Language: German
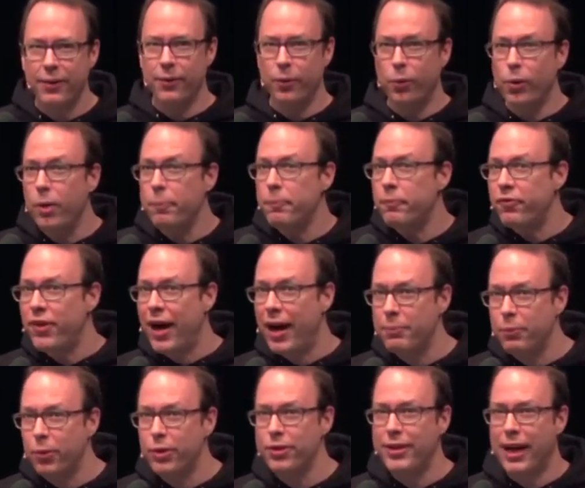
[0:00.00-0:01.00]
in Urlaub
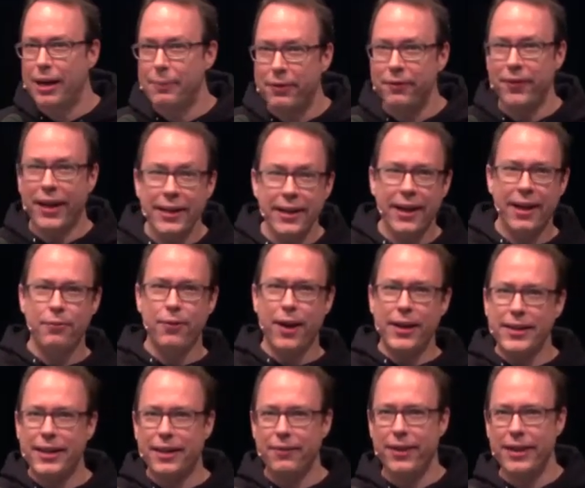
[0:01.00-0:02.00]
fahren musste, aber wenn er
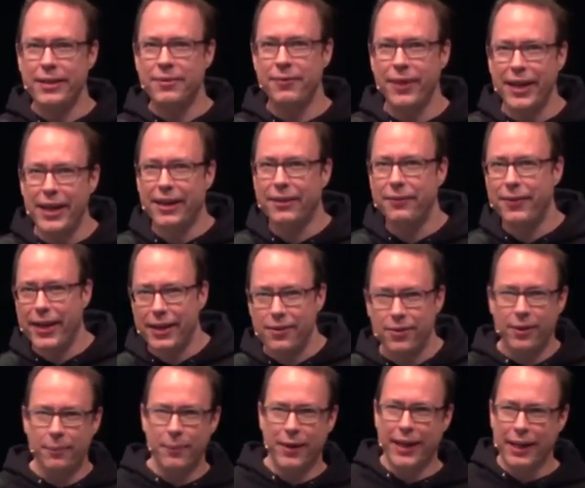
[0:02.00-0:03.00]
fertig gewesen wäre, wäre er
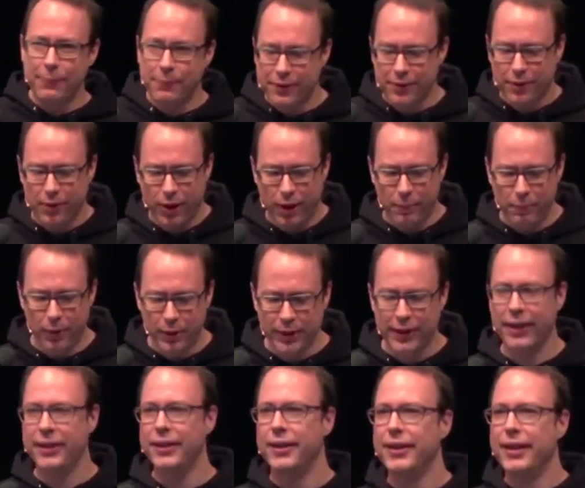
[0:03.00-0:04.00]
zu dem Ergebnis gekommen und
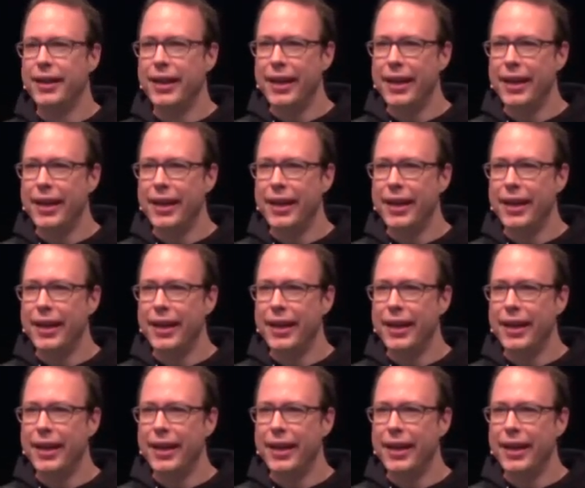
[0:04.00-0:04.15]
dann